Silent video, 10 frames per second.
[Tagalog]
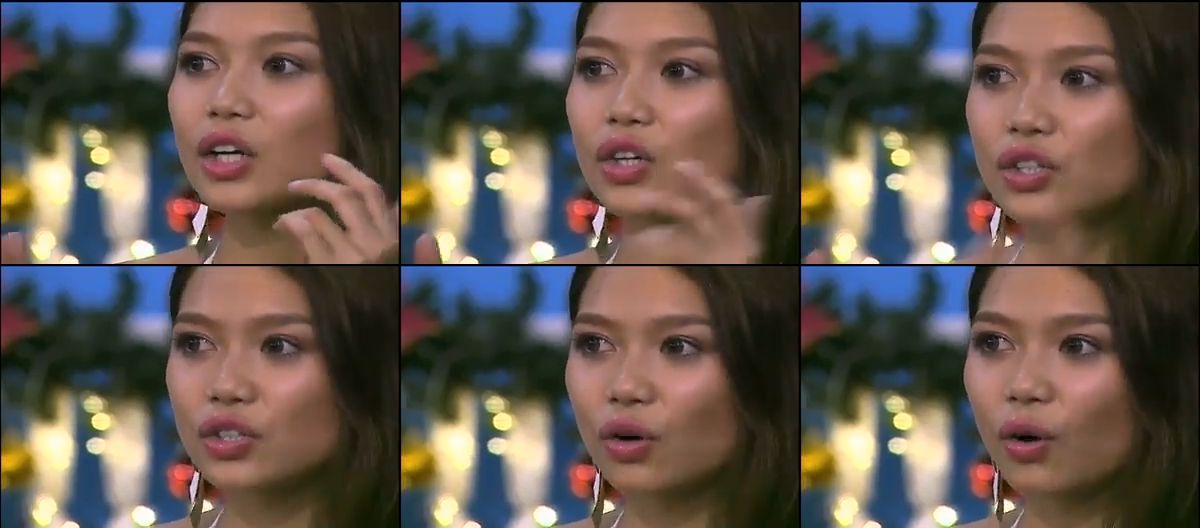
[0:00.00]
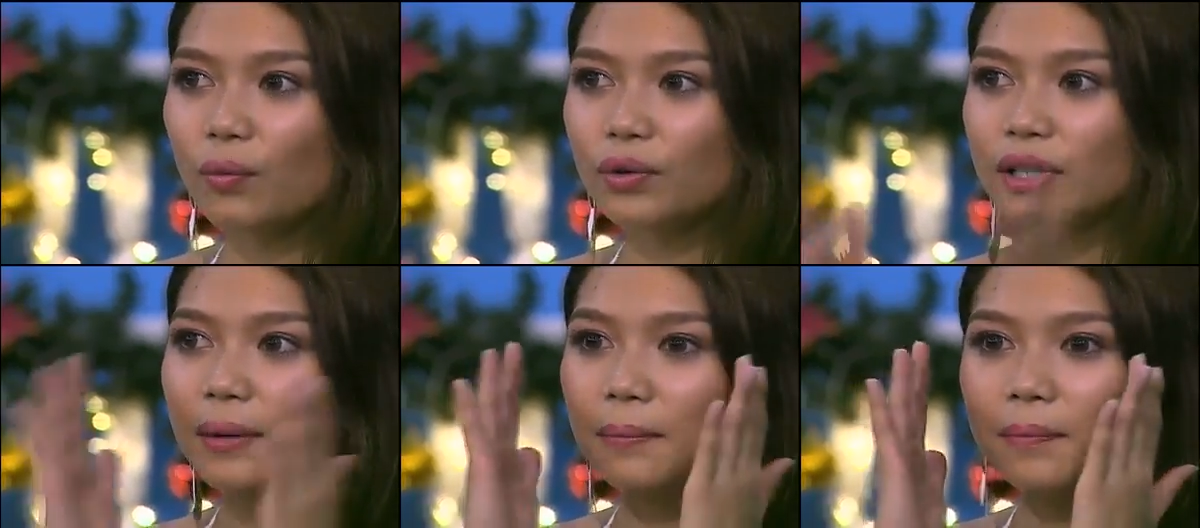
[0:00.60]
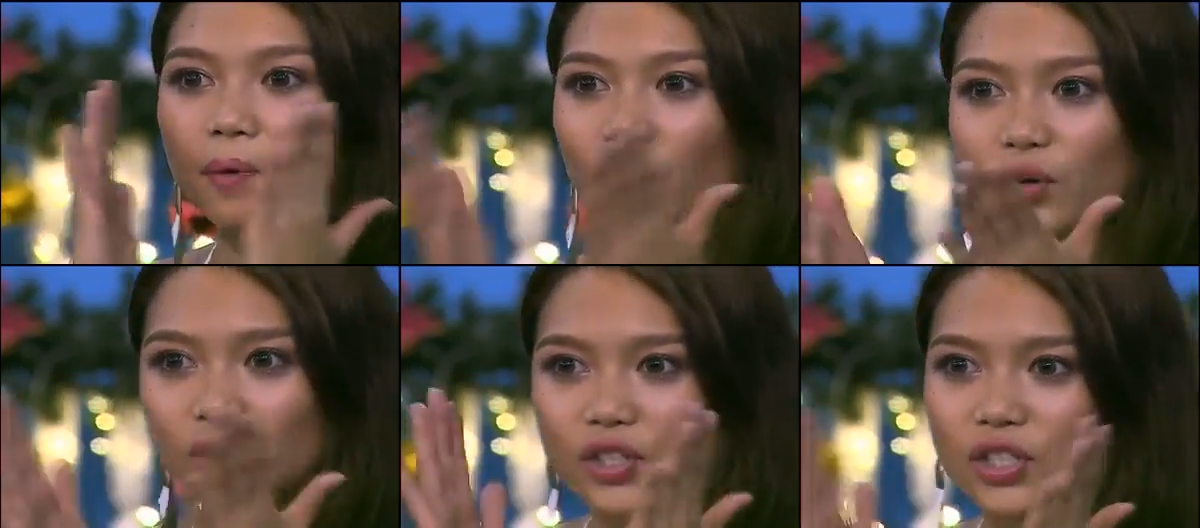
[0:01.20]
gusto ko muna
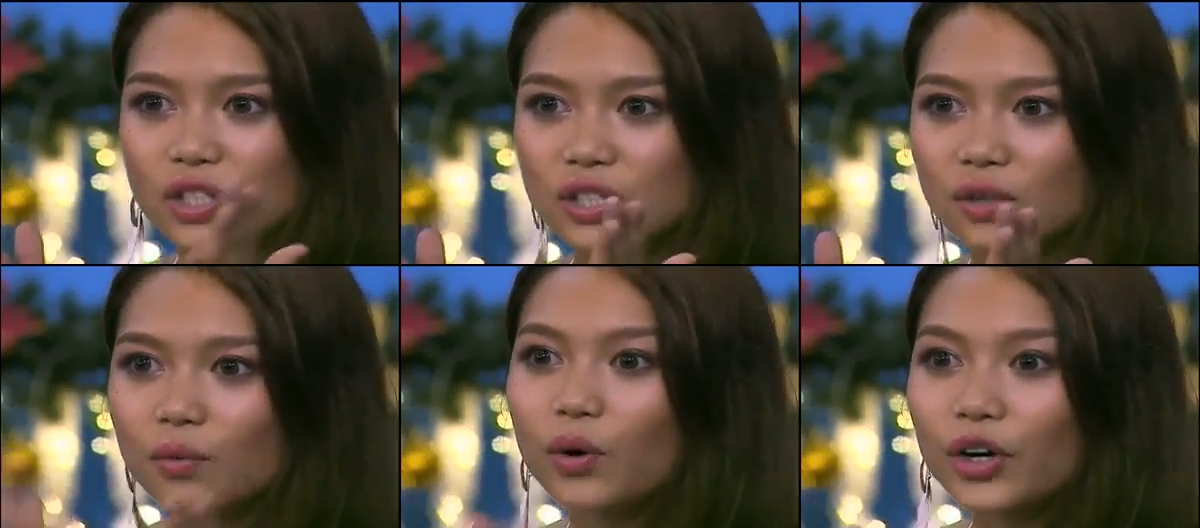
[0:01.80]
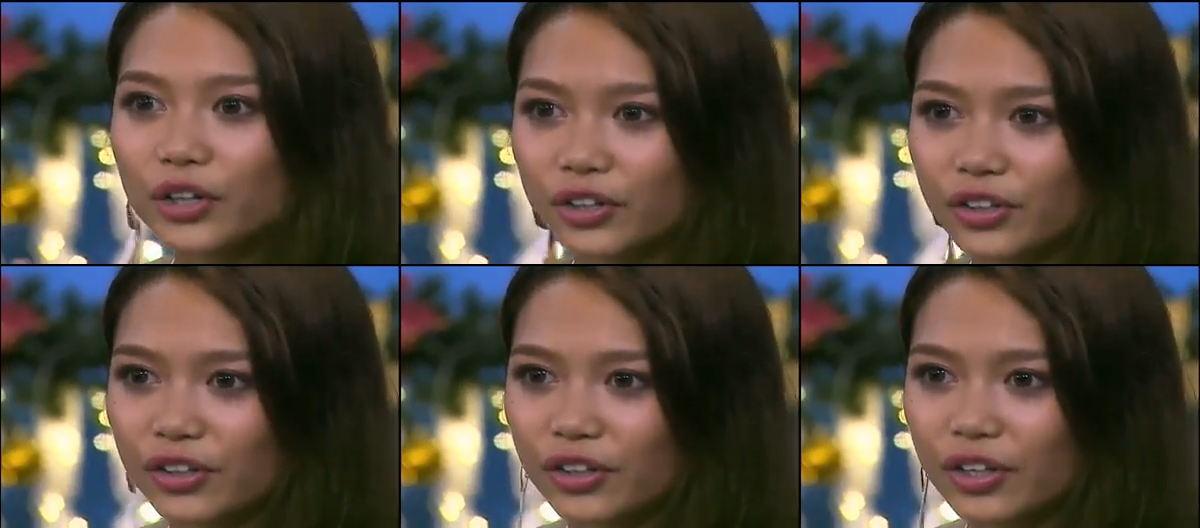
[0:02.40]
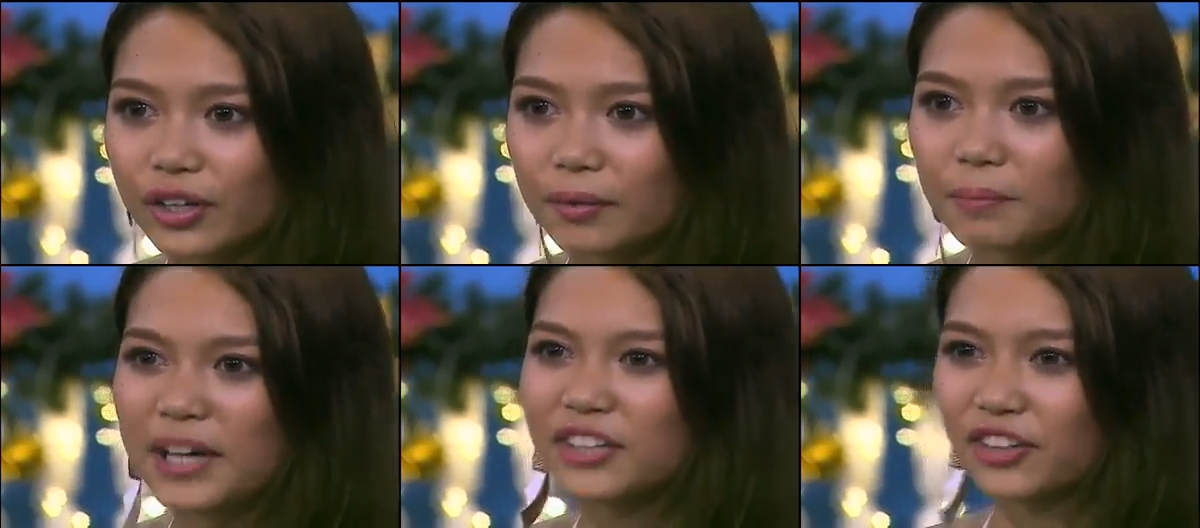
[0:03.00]
focus, work,
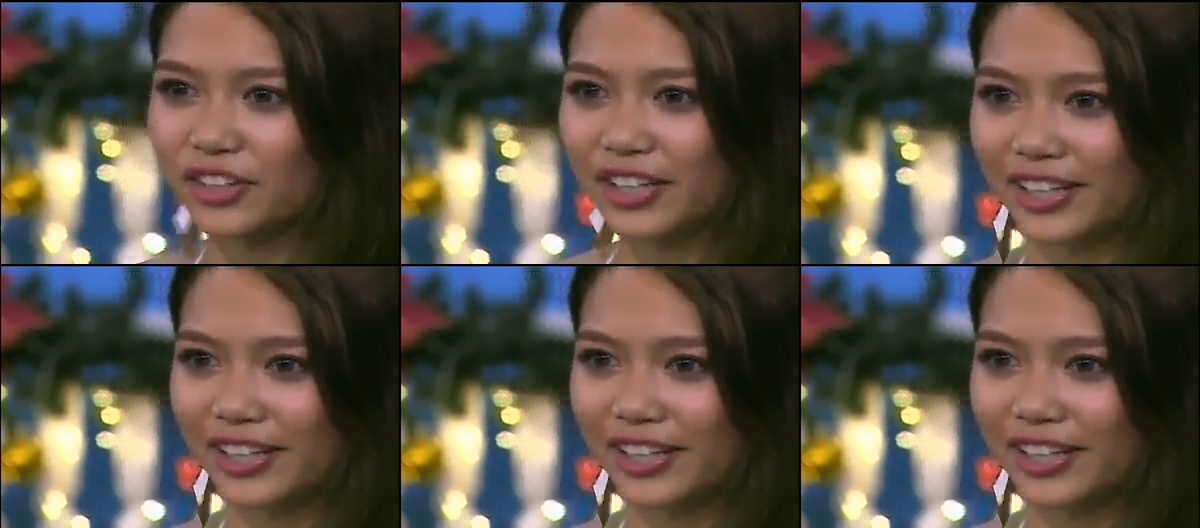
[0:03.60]
my daughter.